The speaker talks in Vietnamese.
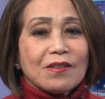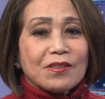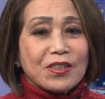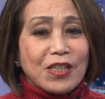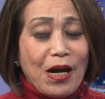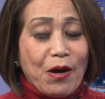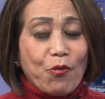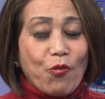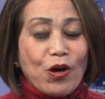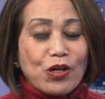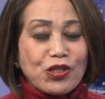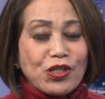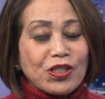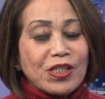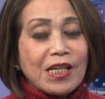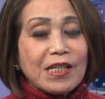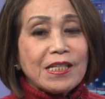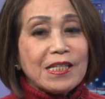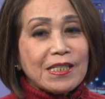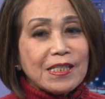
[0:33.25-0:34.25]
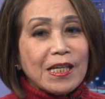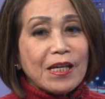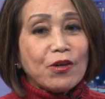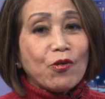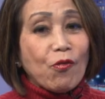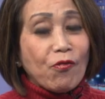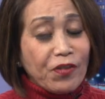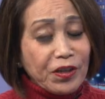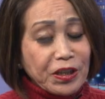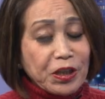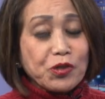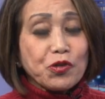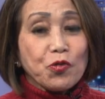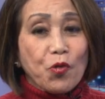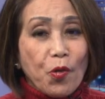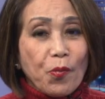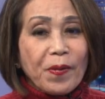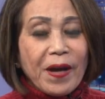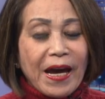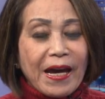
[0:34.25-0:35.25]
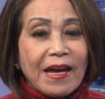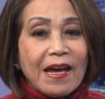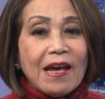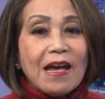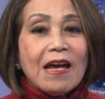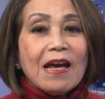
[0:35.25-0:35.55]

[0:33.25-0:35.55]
Chào Washington DC cùng với Thanh Trúc hôm nay